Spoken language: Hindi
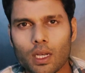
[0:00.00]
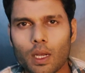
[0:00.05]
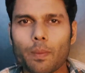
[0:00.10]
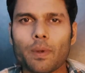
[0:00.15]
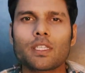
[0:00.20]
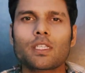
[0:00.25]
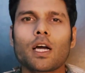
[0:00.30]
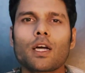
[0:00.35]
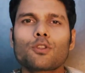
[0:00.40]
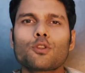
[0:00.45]

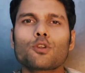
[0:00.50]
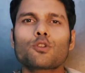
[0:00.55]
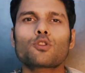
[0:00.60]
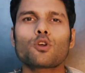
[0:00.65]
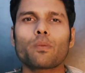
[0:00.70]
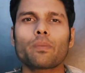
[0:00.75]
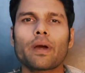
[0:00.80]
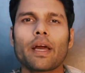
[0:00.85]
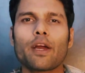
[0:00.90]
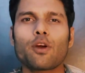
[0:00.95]
नमस्कार
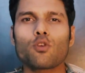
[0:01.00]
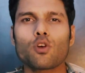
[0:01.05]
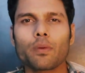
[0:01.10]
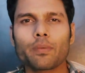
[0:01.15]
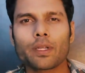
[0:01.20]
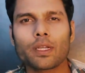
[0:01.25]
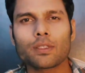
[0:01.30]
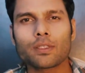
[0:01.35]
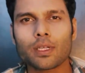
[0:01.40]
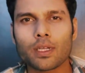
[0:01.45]
दोस्तों मैं हूं
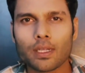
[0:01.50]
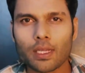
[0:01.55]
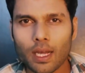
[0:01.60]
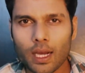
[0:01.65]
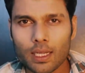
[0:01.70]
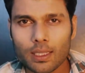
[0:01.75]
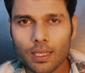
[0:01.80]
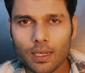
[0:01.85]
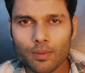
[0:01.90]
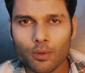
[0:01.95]
अभिरंजन
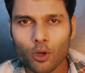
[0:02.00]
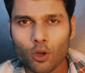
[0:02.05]
यादव